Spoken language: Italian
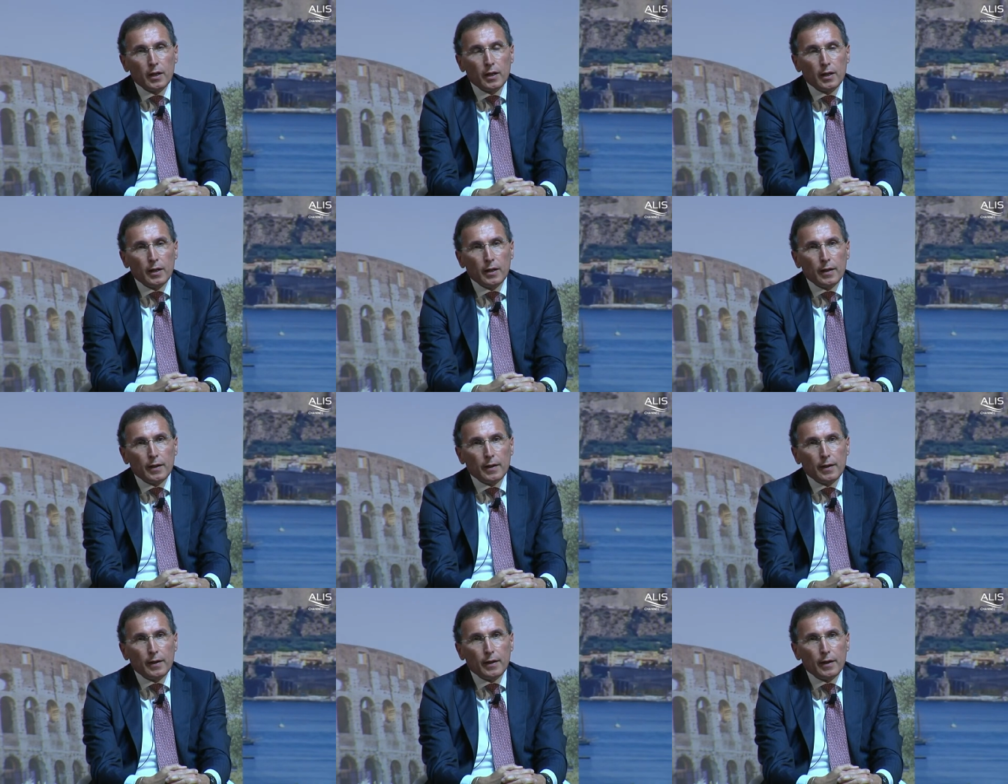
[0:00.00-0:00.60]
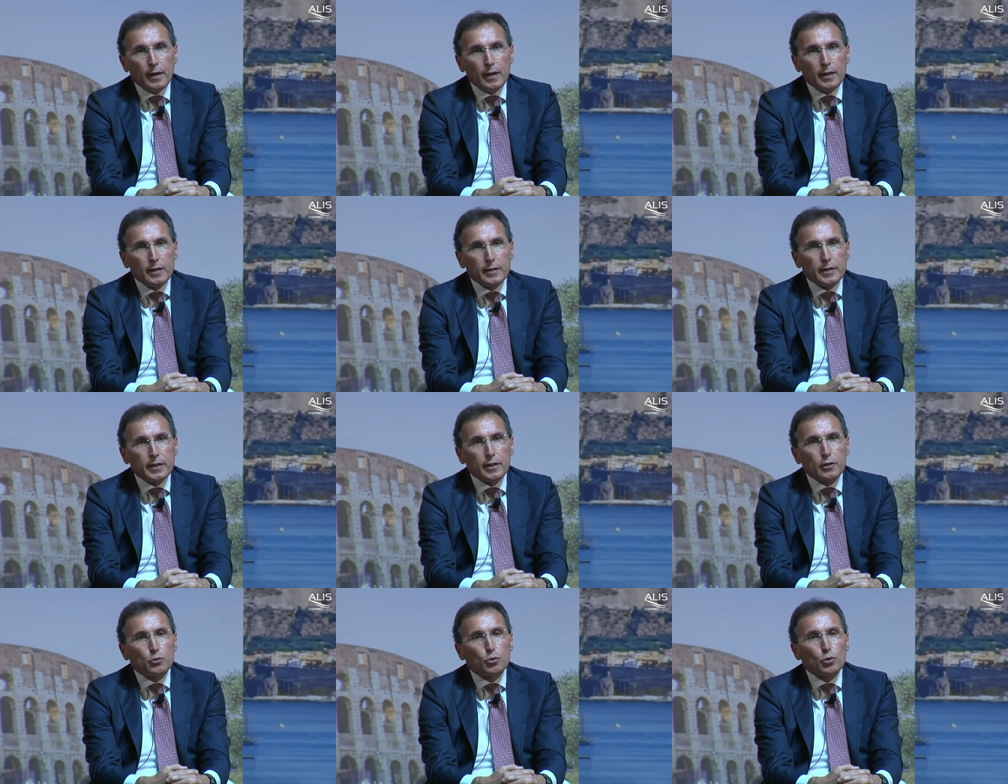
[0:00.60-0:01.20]
Eh, il
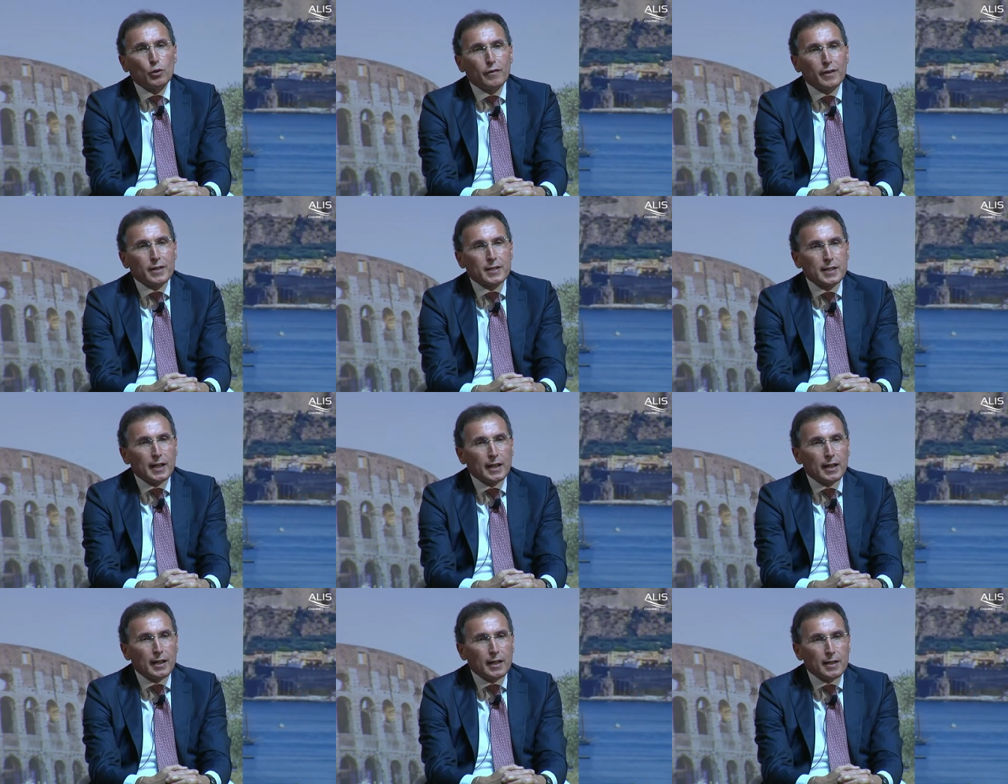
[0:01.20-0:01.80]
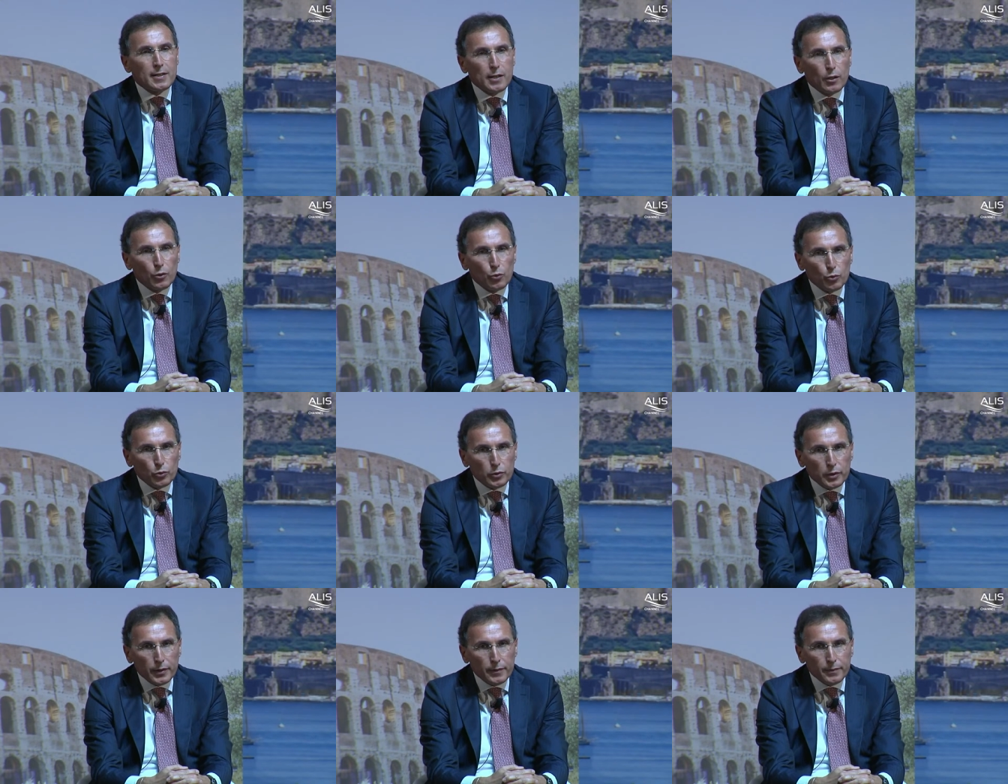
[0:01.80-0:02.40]
diritto universale alla
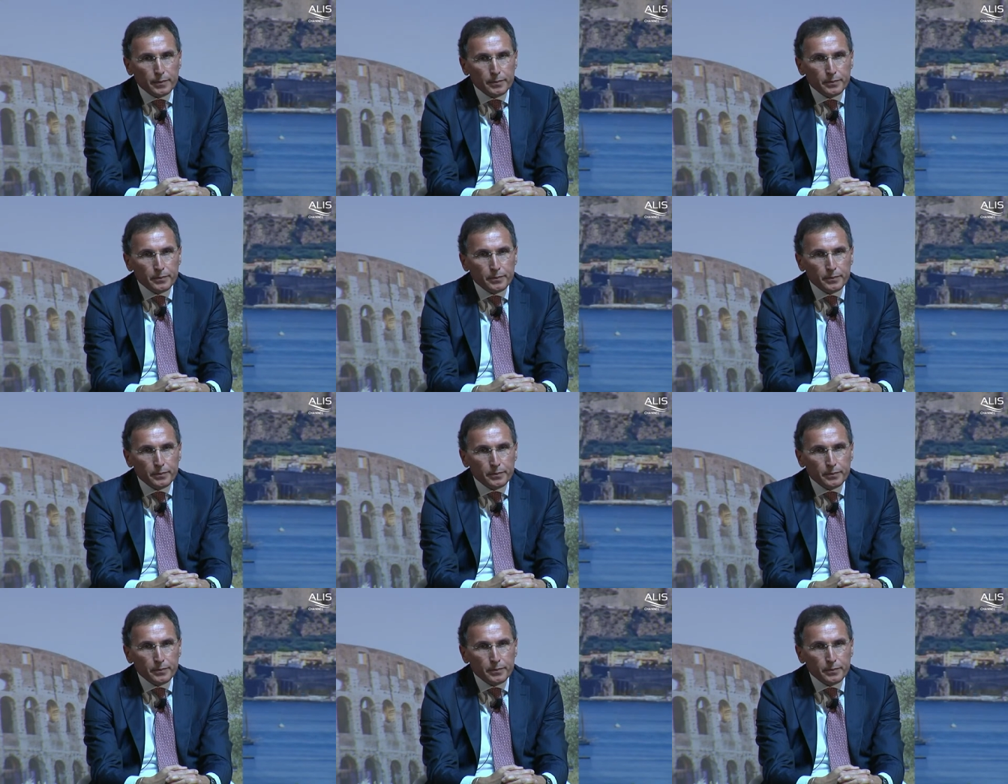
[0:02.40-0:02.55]
salute,